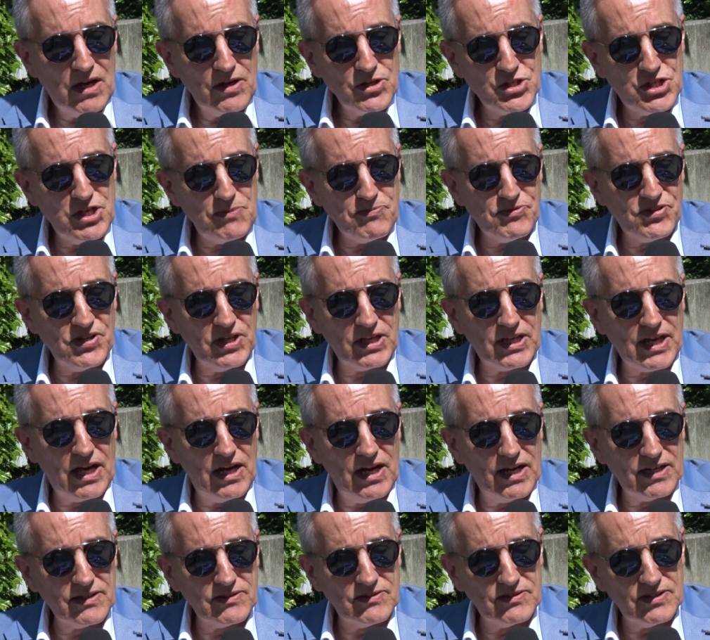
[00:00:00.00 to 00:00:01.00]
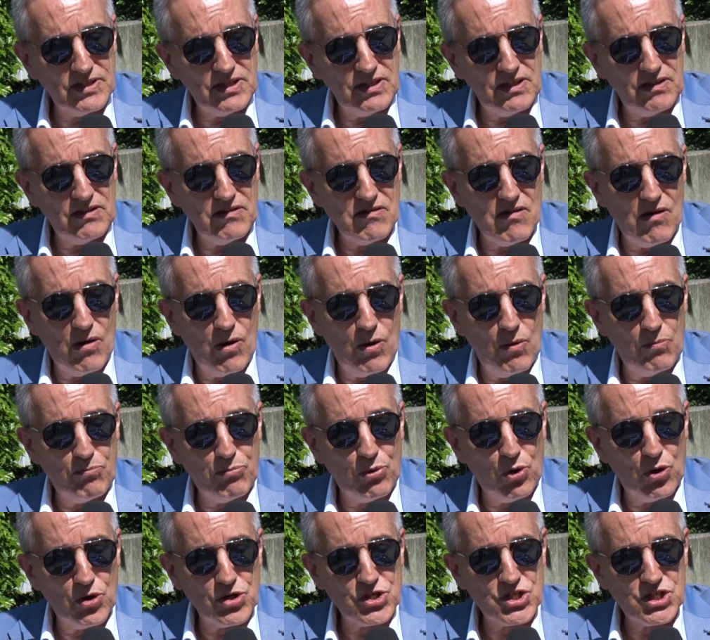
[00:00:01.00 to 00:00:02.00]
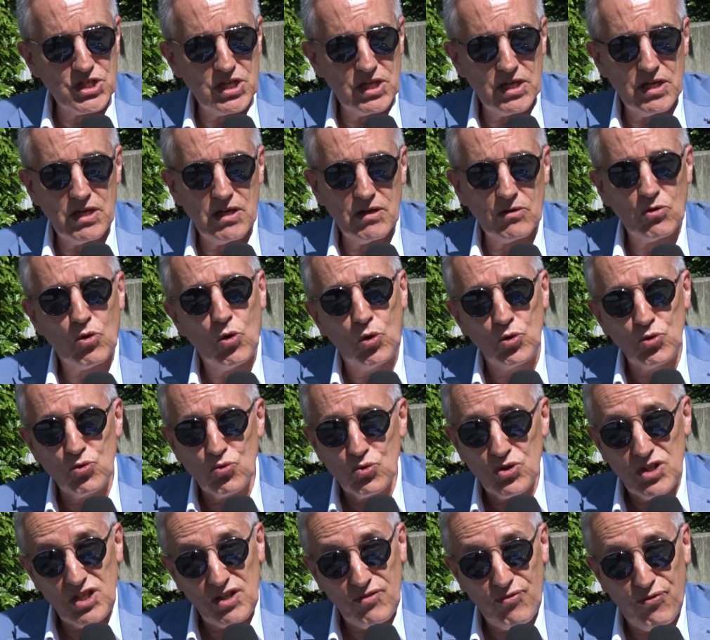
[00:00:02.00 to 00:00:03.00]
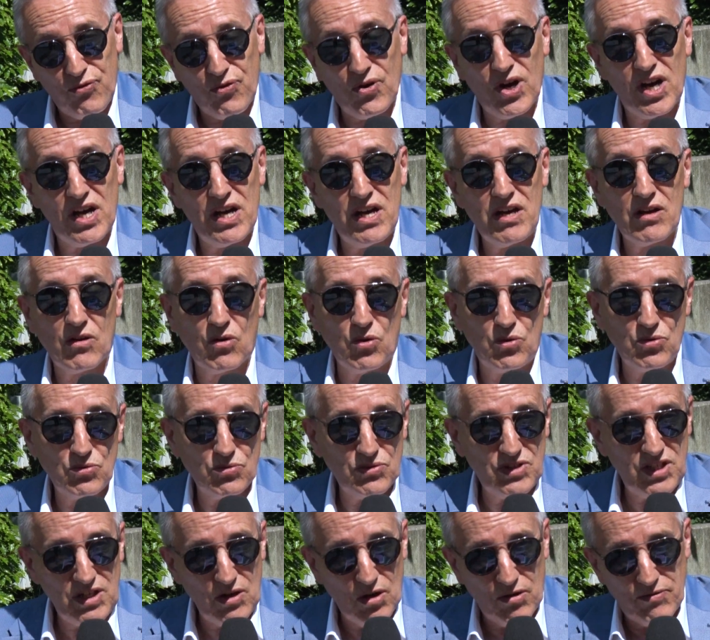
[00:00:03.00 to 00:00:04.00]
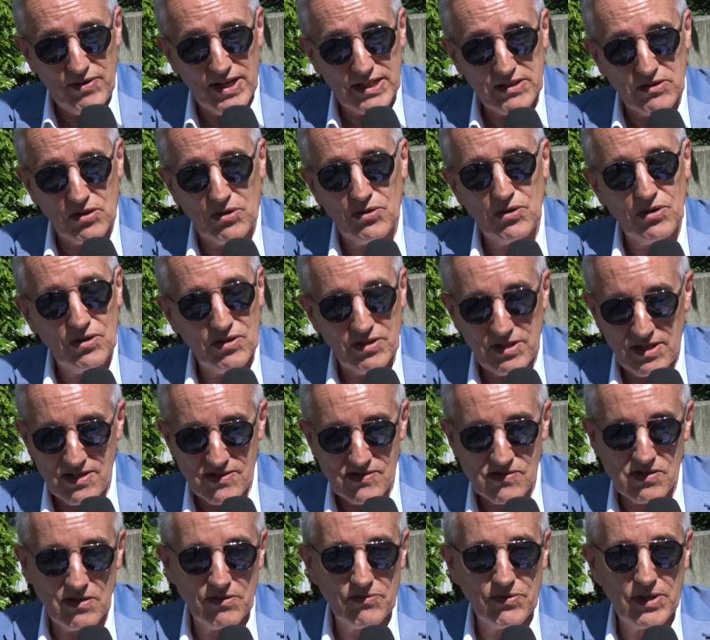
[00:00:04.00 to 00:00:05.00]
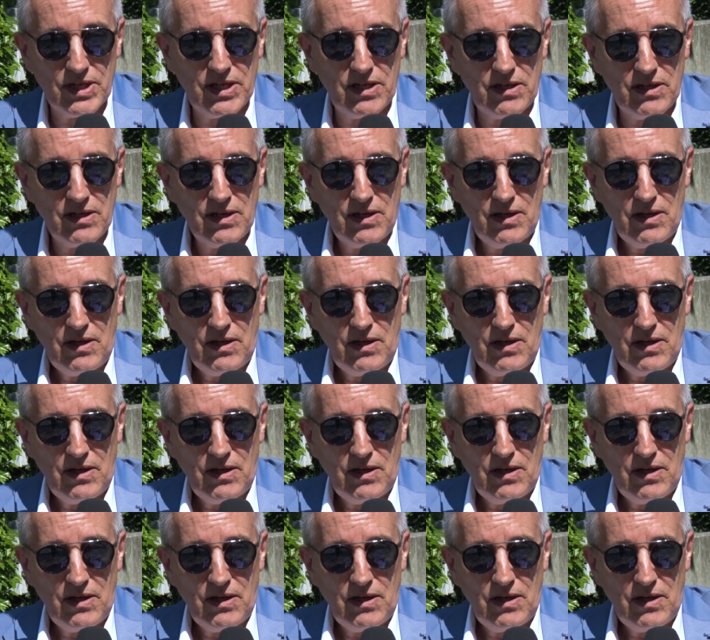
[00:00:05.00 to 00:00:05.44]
Gypsy Galaxy, un projet qu'on nous dit frais, qu'on nous dit novateur, et c'est vrai.